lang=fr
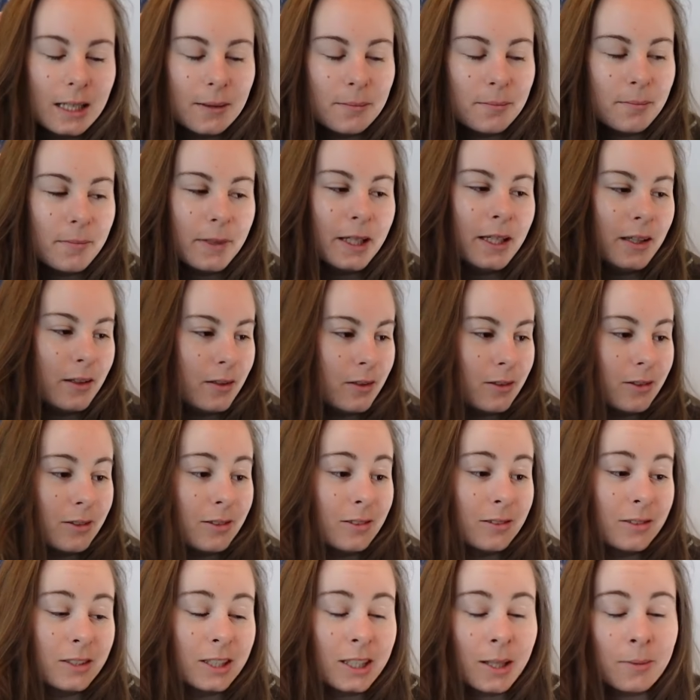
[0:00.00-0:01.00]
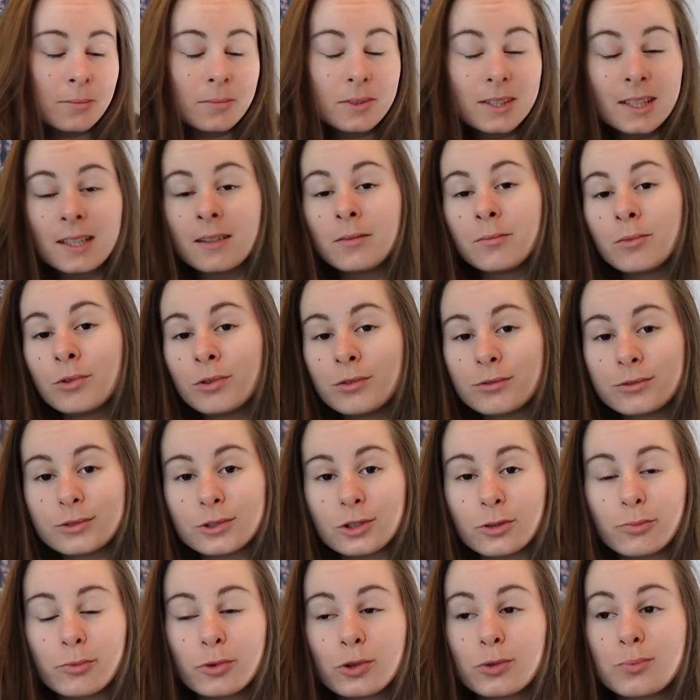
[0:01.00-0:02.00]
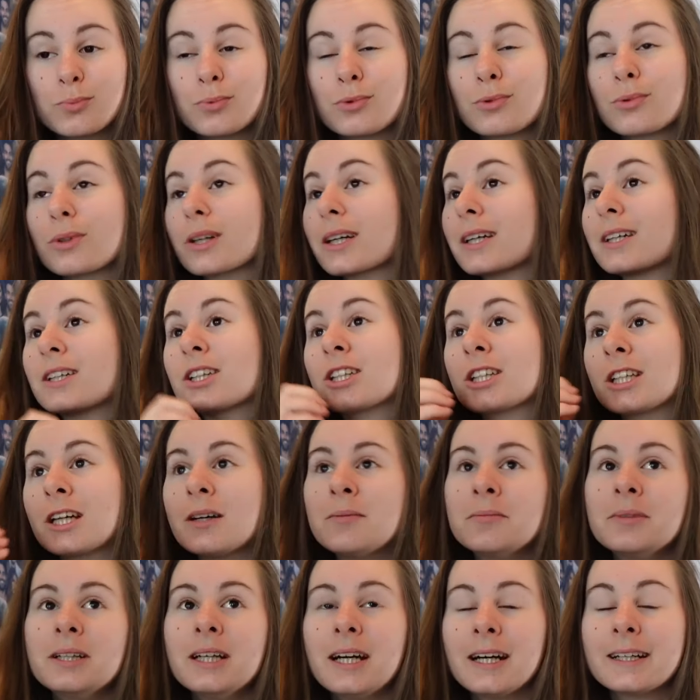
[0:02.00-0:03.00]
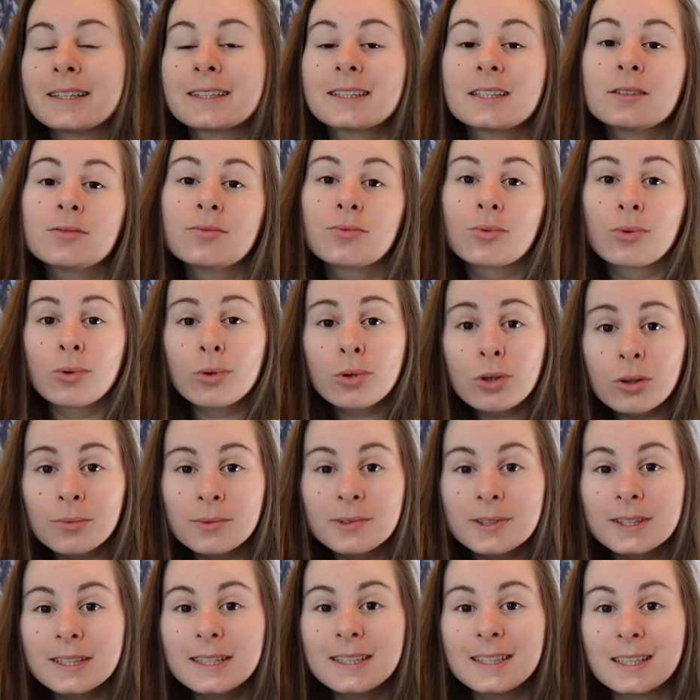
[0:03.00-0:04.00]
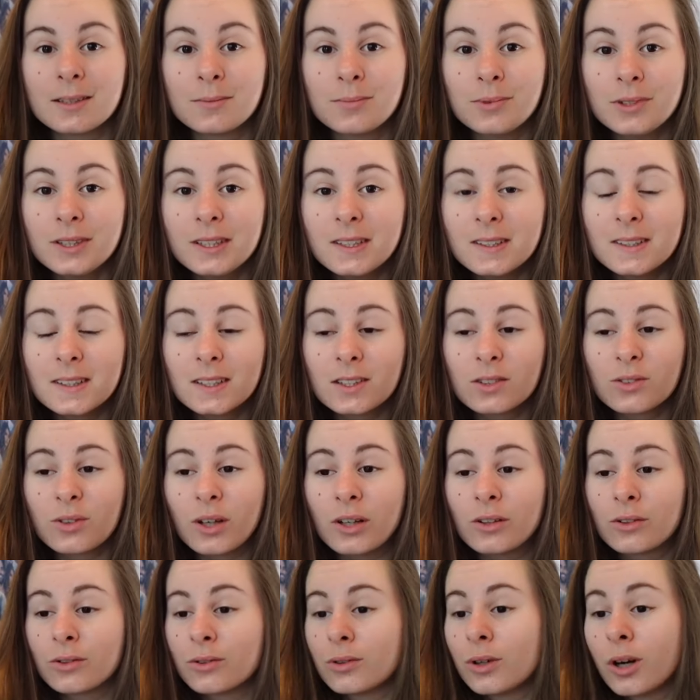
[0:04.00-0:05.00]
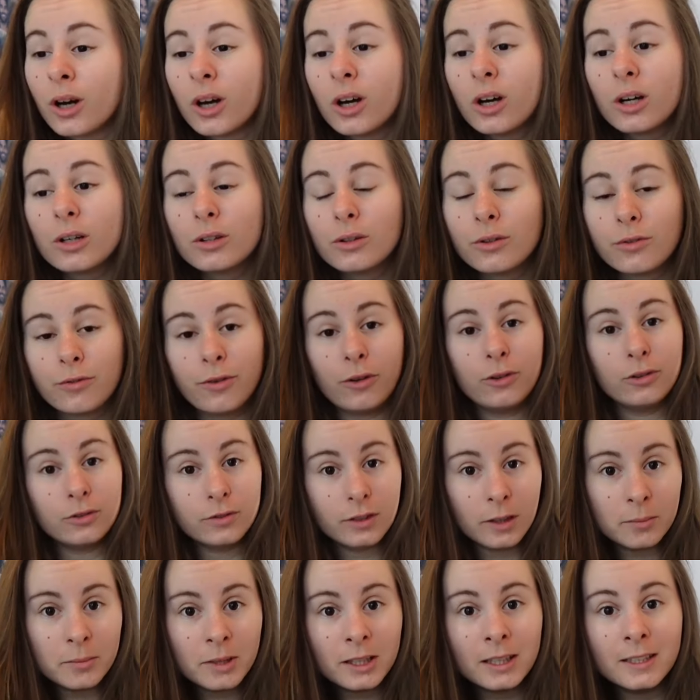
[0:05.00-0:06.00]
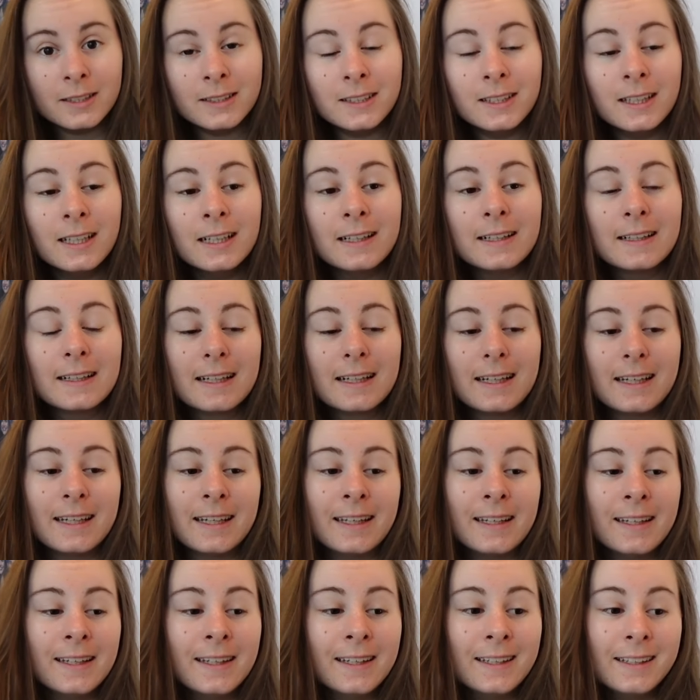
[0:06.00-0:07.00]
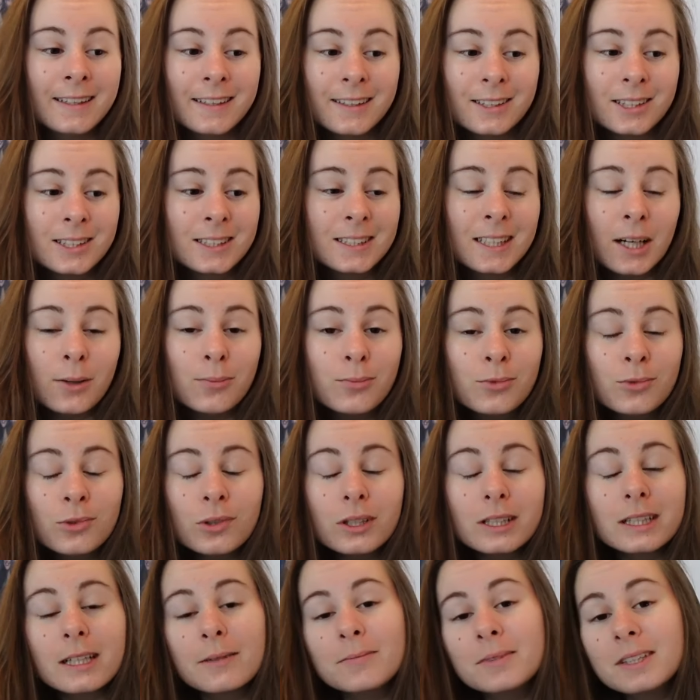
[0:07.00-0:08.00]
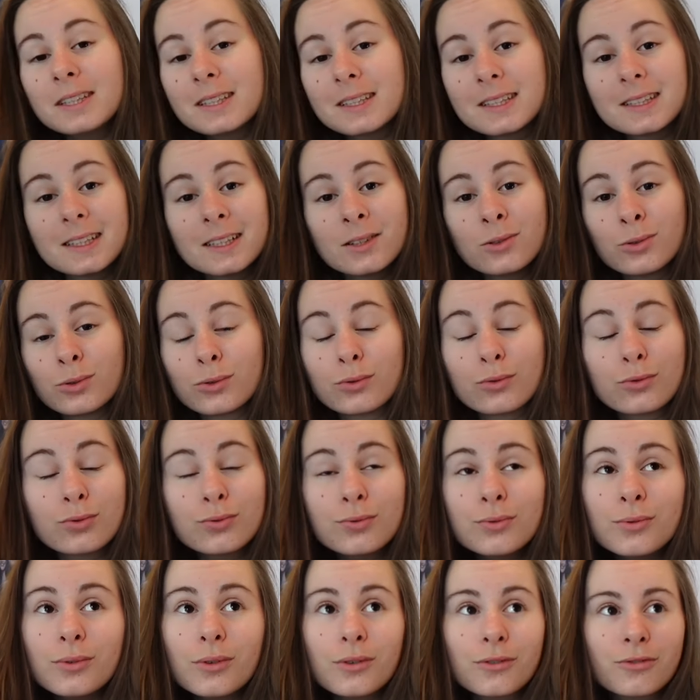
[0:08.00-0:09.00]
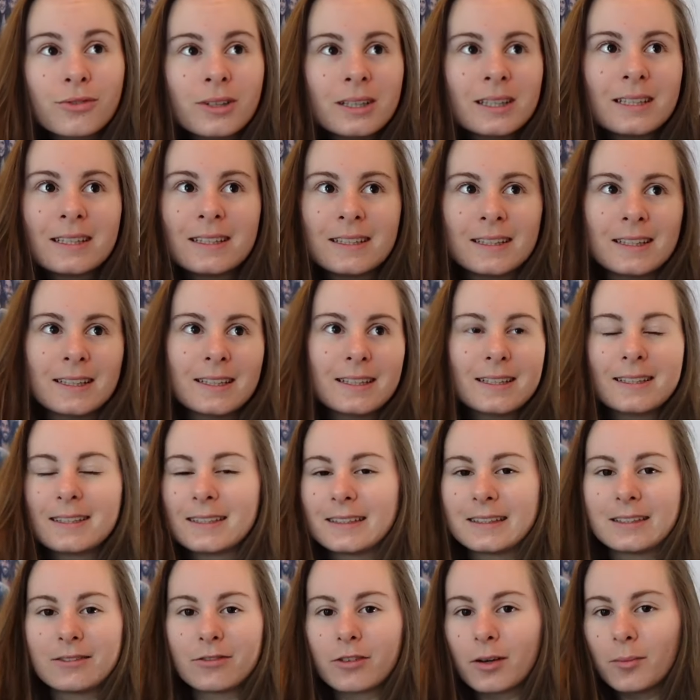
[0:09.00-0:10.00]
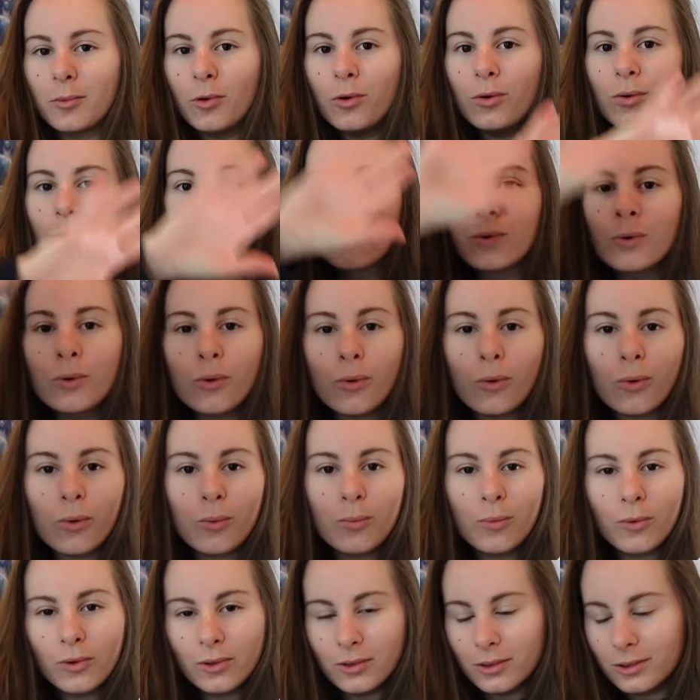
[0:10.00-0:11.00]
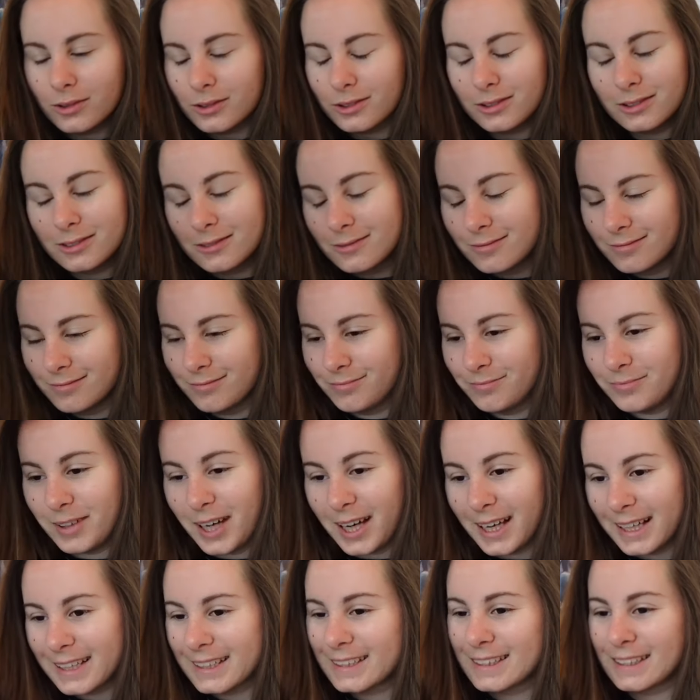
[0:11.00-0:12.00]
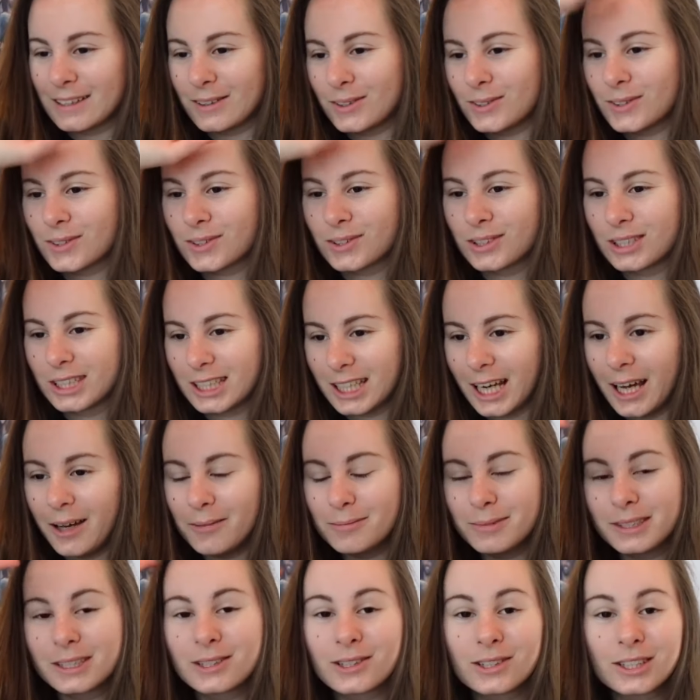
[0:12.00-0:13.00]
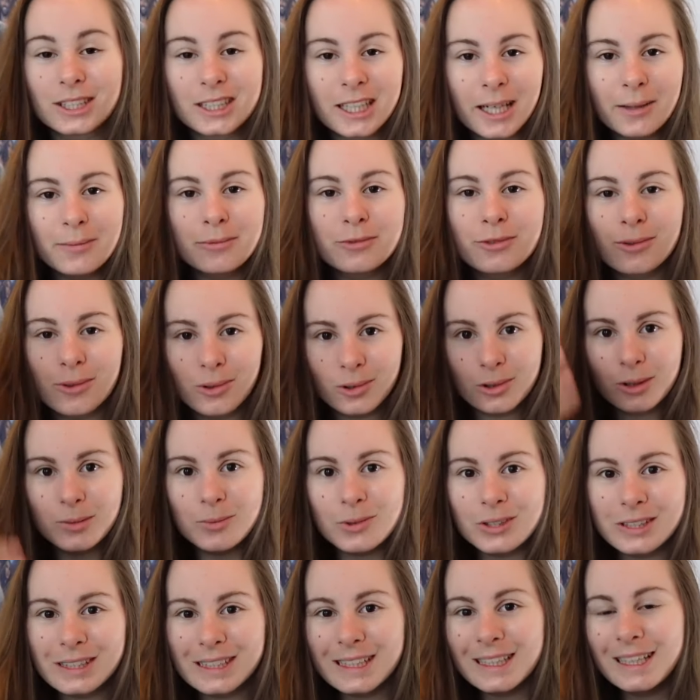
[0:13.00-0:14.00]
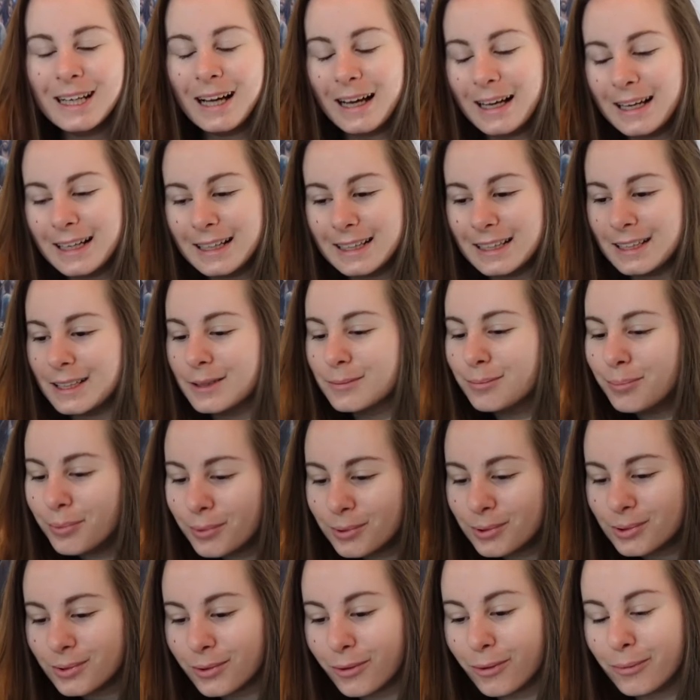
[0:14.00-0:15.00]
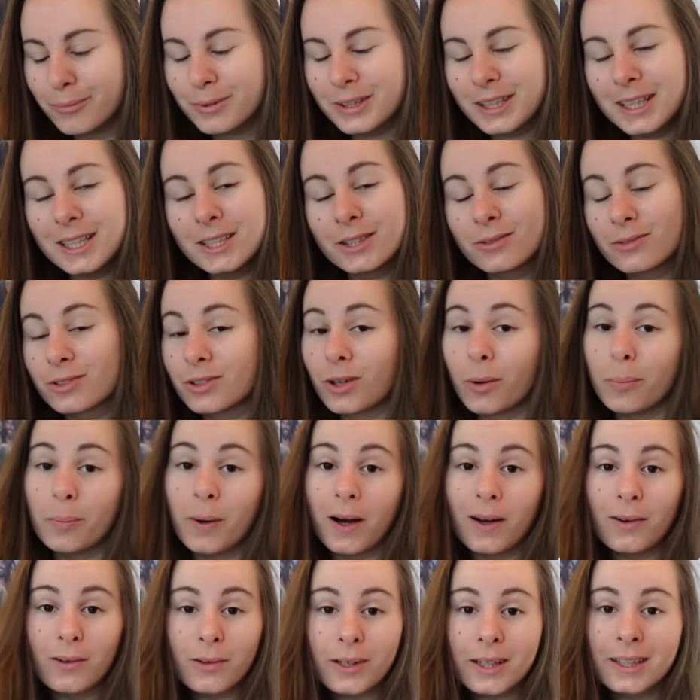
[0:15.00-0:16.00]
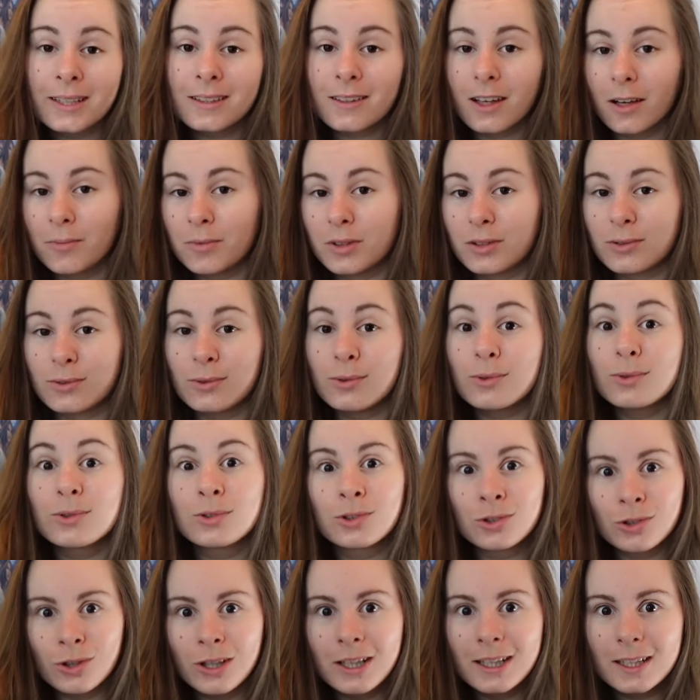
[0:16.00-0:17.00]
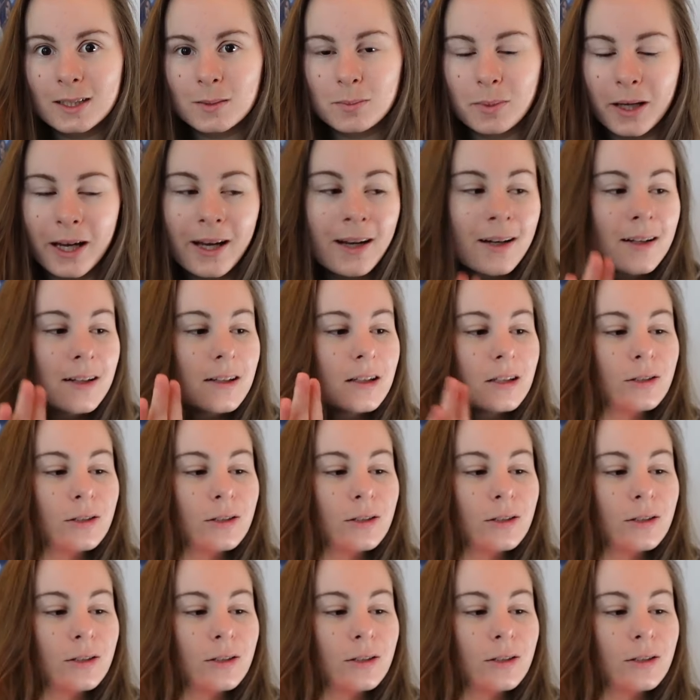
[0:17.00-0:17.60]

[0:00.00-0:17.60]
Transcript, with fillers: Mais euh, j'aime tellement, franchement, je pourrais jamais assez vous recommander cette petite histoire de, de fin de famille et d'amour, d'amitié, de tout en fait. C'est vraiment le roman euh, par excellence que j'aime et que j'aime vous recommander. Il est beaucoup trop bien et je vous en reparlerai très bientôt, je l'espère.